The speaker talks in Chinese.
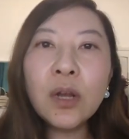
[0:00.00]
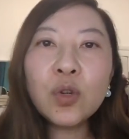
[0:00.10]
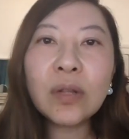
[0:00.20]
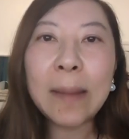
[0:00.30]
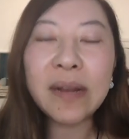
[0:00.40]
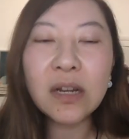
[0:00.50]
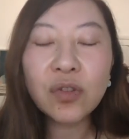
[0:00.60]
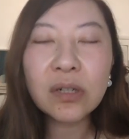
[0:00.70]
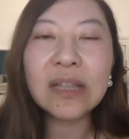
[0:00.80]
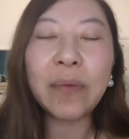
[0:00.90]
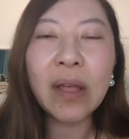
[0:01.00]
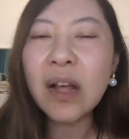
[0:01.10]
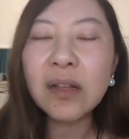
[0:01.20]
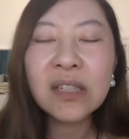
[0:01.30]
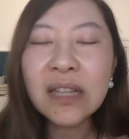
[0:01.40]
说他本人就是个党员，
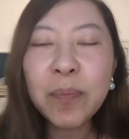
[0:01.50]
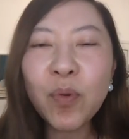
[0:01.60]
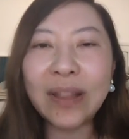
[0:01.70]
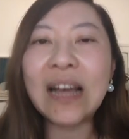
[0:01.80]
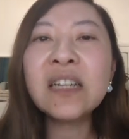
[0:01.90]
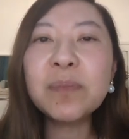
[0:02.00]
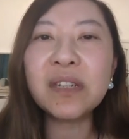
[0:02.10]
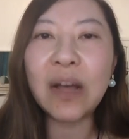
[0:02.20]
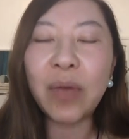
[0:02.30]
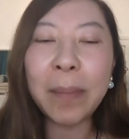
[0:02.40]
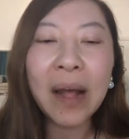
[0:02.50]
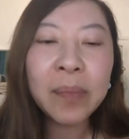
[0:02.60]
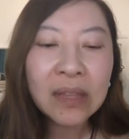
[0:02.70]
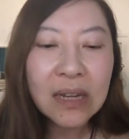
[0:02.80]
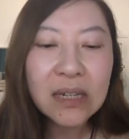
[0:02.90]
呃，现在不管他是不是党员吧，
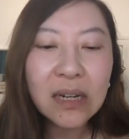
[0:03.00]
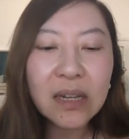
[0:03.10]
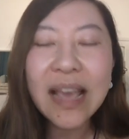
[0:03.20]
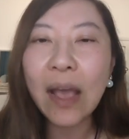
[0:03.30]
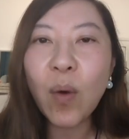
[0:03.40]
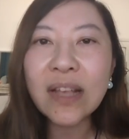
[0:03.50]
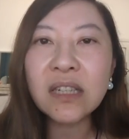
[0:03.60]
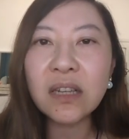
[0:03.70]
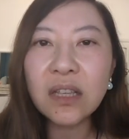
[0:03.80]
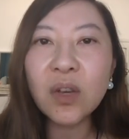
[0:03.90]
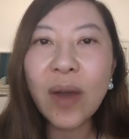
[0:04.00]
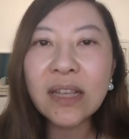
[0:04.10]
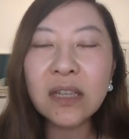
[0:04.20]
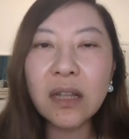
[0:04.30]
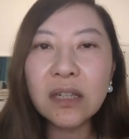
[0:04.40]
但是这个利害关系、利益
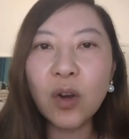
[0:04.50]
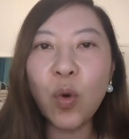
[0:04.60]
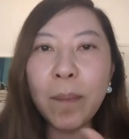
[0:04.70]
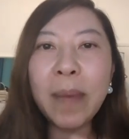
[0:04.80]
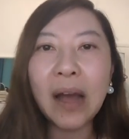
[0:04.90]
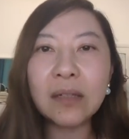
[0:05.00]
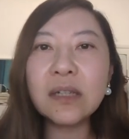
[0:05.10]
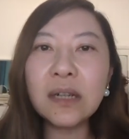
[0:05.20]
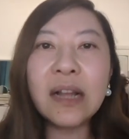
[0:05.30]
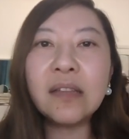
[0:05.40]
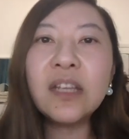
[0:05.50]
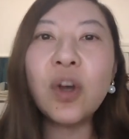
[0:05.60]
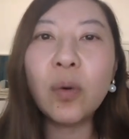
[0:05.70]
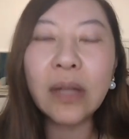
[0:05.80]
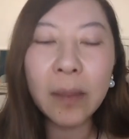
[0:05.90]
关系这个捆绑，这是肯定
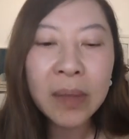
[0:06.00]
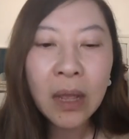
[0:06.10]
有的，